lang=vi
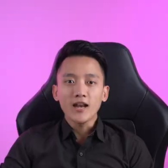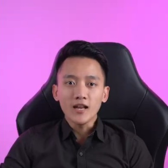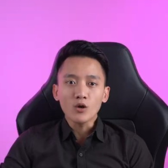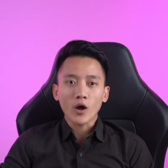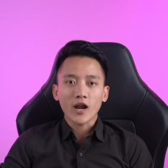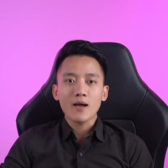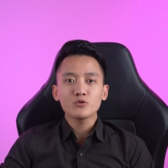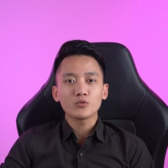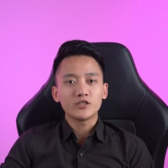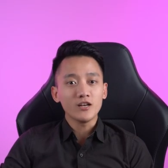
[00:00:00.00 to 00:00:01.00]
Hãy linh hoạt áp
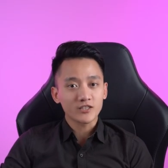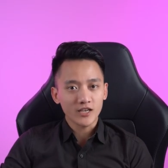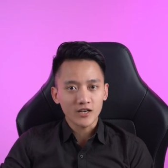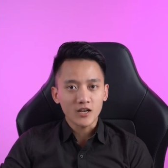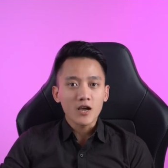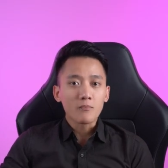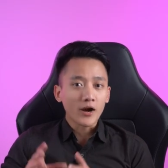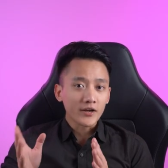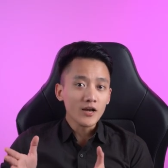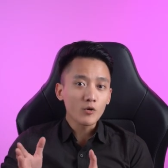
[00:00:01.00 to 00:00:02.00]
dụng chiến lược trên,
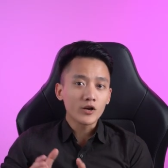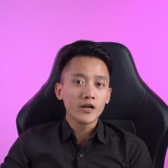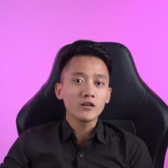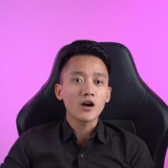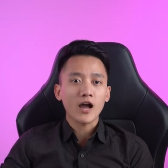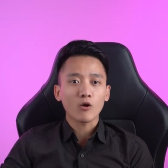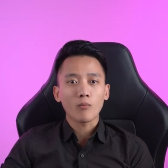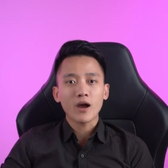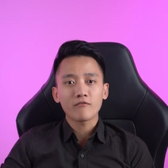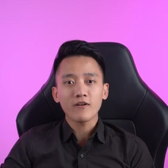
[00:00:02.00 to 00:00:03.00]
bởi điều khiến cửa hàng của
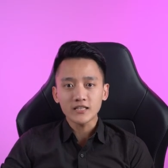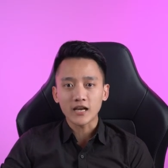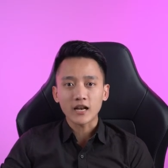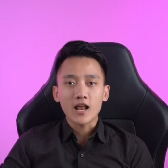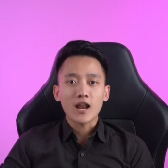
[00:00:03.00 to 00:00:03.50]
bạn phát triển